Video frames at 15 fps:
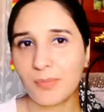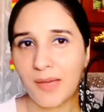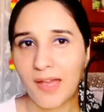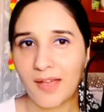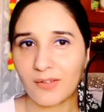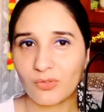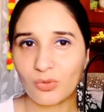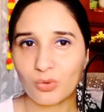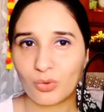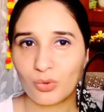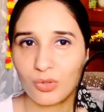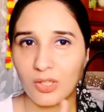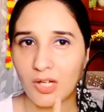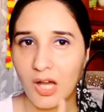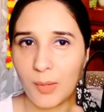बैग तो
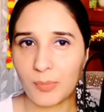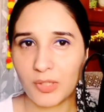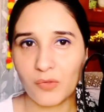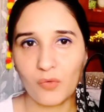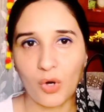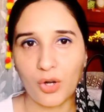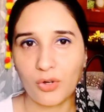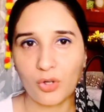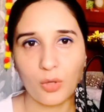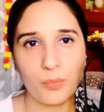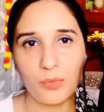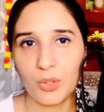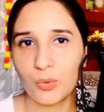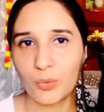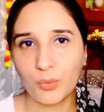आपकी वार्ड्रॉप
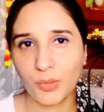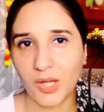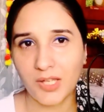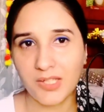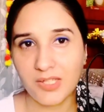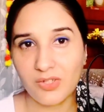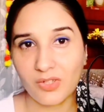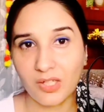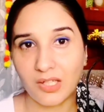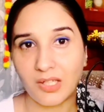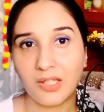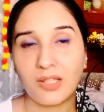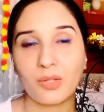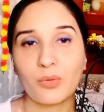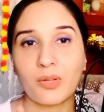में होना ही
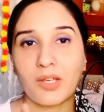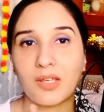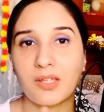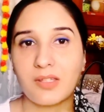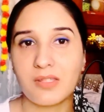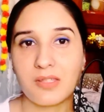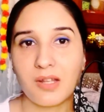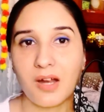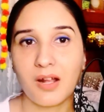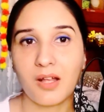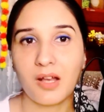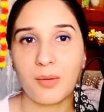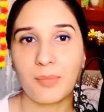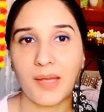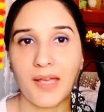चाहिए क्योंकि इस तरह
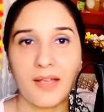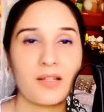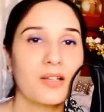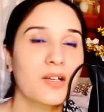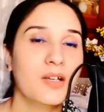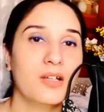का बैग